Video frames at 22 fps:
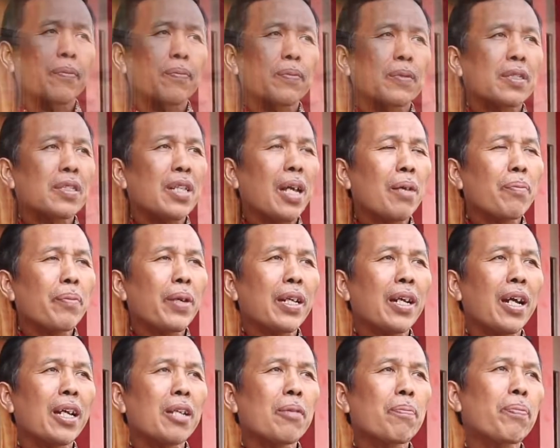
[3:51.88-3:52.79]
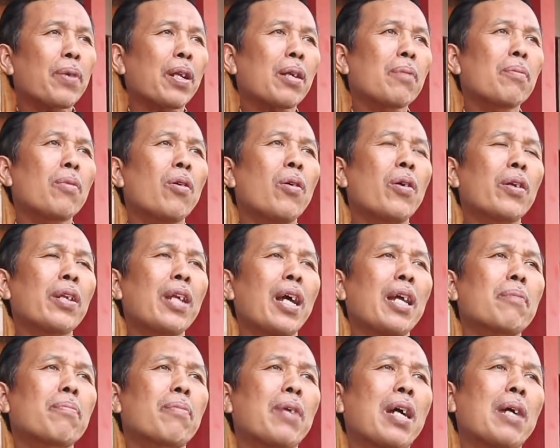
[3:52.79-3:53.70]
sampaikan
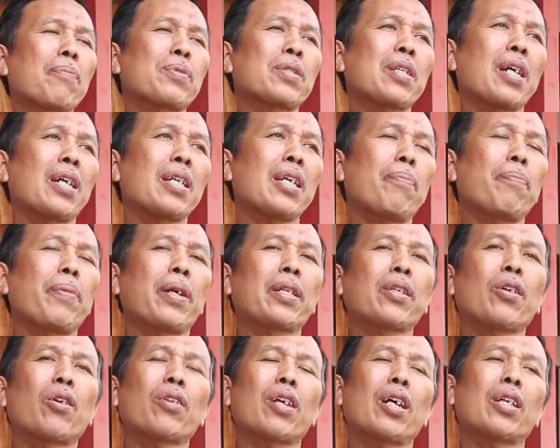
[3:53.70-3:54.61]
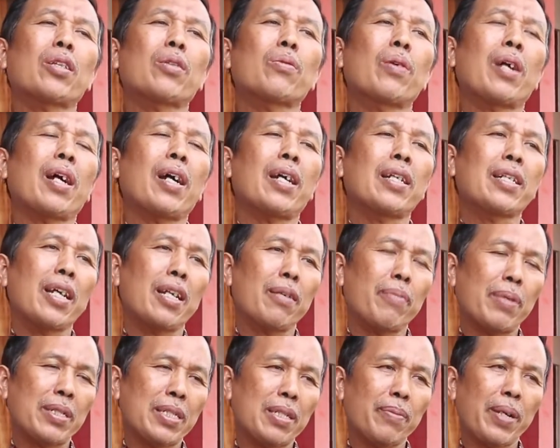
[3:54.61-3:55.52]
permohonan maaf saya pada orang tua kalian
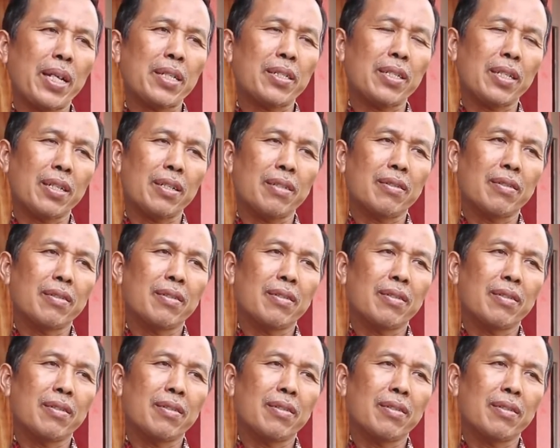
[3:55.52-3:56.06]
masing-masing